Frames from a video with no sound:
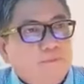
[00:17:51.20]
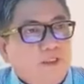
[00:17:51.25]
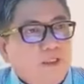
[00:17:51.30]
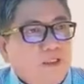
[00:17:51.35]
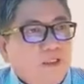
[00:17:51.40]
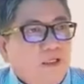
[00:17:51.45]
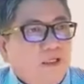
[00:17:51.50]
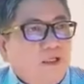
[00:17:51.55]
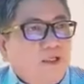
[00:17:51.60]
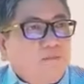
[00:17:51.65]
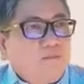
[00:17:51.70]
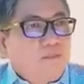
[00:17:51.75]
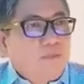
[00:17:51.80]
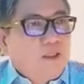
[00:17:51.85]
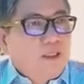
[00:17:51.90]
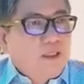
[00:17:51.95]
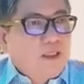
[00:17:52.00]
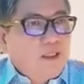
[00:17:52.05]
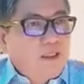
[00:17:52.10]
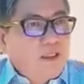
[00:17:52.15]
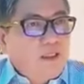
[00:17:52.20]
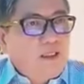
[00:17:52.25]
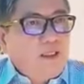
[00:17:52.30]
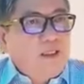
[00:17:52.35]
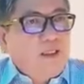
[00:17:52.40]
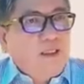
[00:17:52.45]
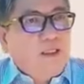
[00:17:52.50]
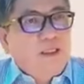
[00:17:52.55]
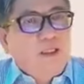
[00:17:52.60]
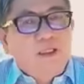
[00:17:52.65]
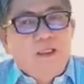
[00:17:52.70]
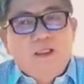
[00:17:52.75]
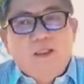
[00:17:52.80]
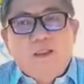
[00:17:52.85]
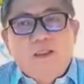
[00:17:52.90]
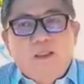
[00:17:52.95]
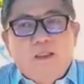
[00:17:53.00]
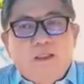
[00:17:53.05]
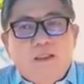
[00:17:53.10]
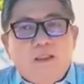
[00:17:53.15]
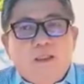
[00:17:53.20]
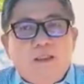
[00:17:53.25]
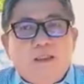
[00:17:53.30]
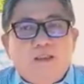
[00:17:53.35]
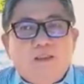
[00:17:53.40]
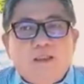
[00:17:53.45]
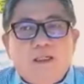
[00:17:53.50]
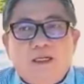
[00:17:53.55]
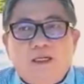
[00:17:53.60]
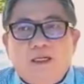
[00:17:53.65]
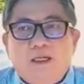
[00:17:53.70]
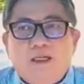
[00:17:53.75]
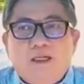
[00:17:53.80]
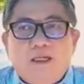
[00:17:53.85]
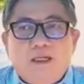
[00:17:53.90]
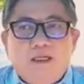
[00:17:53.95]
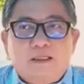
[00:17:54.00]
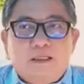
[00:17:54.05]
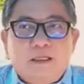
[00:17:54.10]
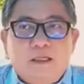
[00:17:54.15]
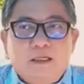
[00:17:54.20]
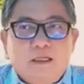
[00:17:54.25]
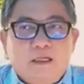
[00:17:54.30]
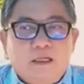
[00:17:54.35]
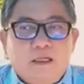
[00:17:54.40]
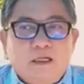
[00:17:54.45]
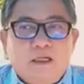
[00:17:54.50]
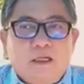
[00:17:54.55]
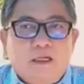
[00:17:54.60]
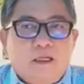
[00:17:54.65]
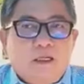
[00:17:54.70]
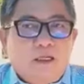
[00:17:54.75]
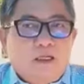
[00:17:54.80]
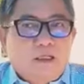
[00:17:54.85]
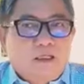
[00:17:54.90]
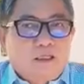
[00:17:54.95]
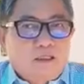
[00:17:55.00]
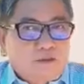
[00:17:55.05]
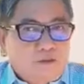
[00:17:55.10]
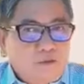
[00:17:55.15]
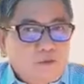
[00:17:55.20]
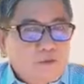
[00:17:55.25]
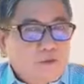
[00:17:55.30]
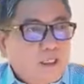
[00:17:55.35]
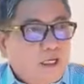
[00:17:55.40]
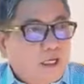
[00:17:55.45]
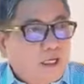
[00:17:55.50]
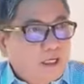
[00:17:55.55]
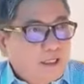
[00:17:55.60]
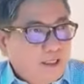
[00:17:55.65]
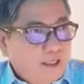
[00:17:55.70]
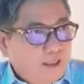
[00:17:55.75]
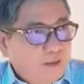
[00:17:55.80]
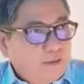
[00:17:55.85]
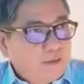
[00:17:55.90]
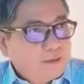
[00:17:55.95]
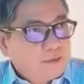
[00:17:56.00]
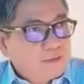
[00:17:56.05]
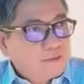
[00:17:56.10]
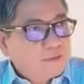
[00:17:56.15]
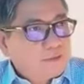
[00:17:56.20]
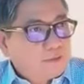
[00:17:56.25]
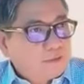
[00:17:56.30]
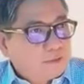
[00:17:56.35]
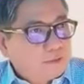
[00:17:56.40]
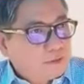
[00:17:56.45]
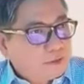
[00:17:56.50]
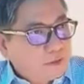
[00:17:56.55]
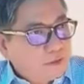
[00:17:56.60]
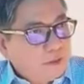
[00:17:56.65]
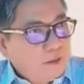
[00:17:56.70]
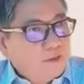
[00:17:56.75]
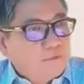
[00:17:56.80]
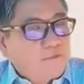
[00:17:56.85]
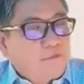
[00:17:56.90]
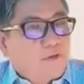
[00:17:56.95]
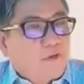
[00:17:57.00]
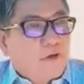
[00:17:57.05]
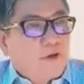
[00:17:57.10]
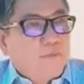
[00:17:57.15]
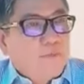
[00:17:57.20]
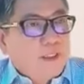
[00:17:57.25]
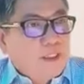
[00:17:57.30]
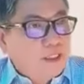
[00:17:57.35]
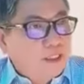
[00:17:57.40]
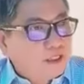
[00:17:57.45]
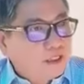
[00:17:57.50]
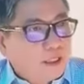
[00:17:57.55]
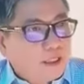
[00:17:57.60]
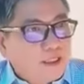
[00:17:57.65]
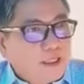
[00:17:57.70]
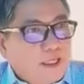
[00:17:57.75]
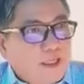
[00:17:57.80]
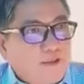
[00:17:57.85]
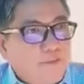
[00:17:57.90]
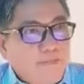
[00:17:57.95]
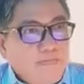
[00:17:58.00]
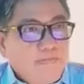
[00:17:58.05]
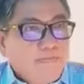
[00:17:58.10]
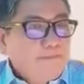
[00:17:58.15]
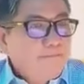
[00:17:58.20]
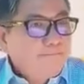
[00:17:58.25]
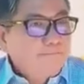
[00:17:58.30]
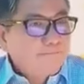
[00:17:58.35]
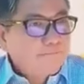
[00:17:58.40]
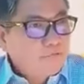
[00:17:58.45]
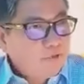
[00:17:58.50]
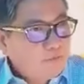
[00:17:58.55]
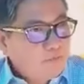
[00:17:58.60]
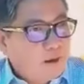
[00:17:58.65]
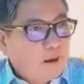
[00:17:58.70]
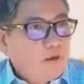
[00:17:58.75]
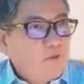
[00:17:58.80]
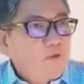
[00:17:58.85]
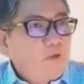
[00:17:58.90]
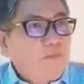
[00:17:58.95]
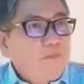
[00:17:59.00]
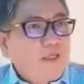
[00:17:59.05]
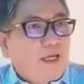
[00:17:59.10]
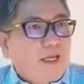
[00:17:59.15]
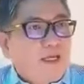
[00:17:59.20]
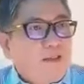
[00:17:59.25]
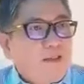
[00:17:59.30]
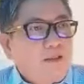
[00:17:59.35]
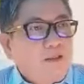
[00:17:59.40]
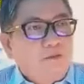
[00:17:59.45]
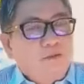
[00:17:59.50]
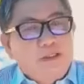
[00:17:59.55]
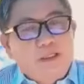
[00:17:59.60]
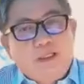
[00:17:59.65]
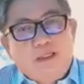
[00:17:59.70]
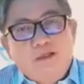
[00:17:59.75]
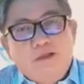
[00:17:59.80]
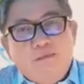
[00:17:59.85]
cho nên mới à, thời là à, suốt đời á theo phò minh dương là vậy sư mẫu cũng vậy nhưng mà vì